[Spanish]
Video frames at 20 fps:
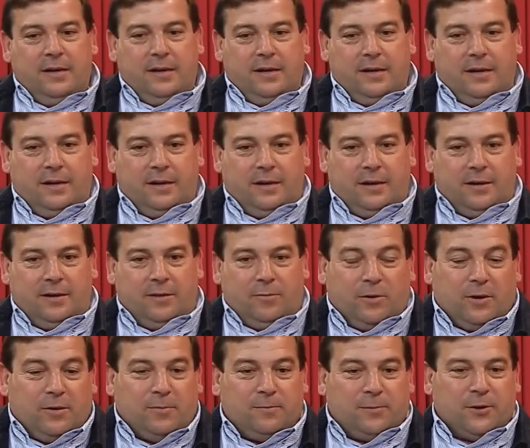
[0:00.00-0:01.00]
y
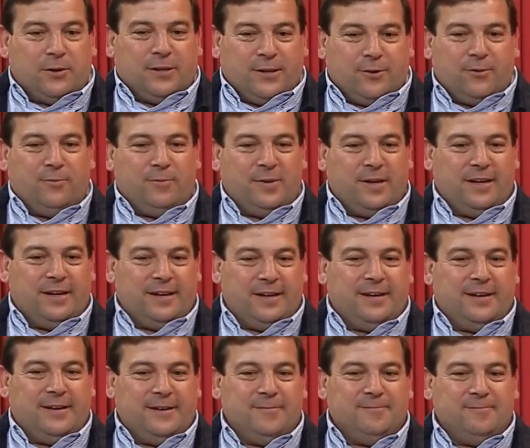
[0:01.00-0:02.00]
bueno, pero tengo
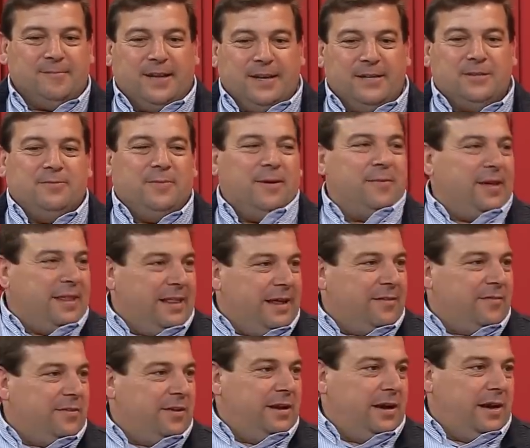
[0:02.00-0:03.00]
mi es mi vida
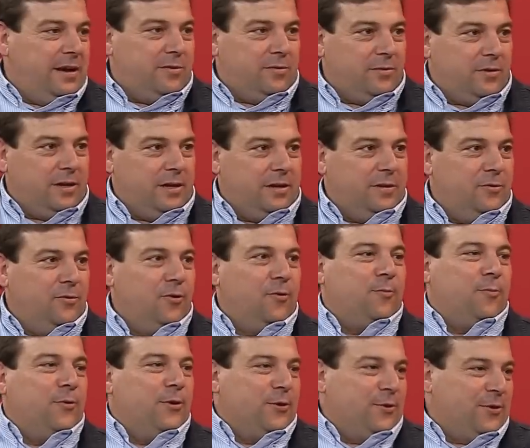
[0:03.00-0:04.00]
al final, ¿no? Y
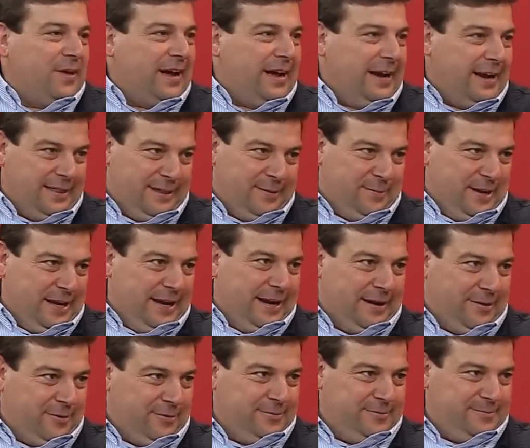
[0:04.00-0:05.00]
no puedo dejar de
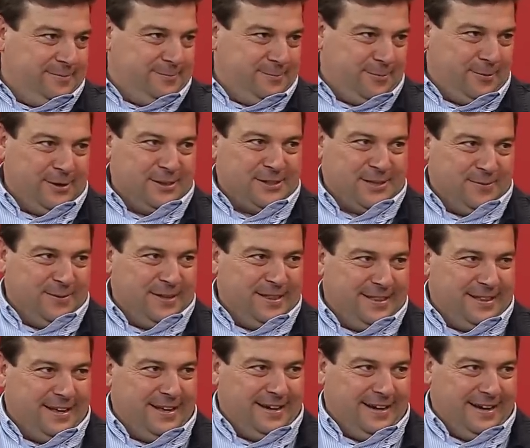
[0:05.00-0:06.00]
mirar, ¿no? Por esa
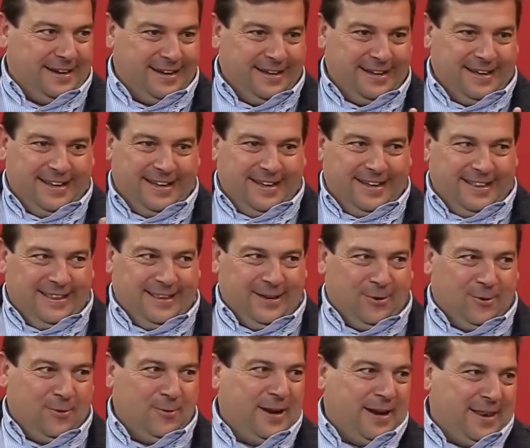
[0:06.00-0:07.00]
ventana de
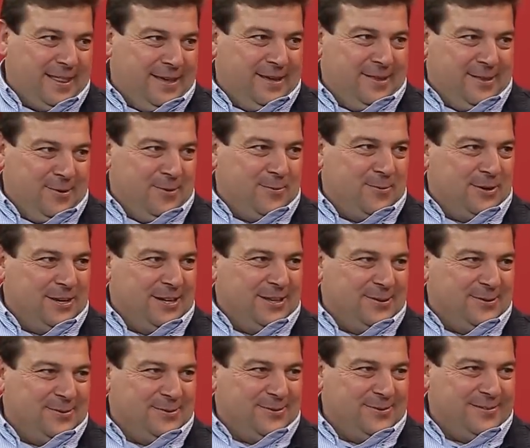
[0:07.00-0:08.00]
lo verde, de lo
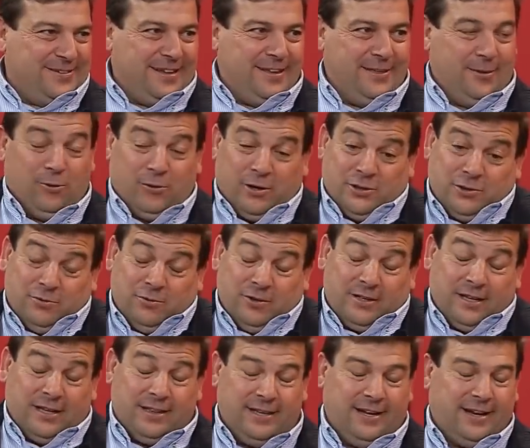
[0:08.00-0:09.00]
bonito, ¿no? Y de lo que son
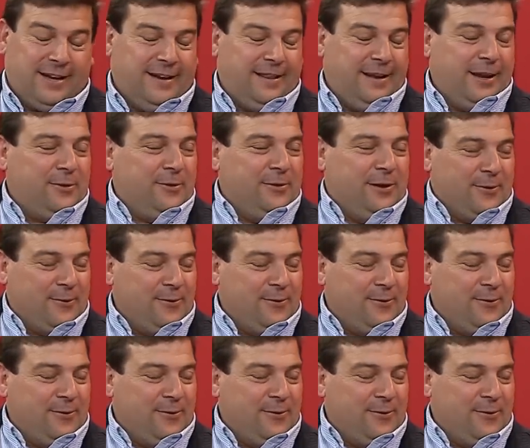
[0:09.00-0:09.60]
nuestras tierras, de la zona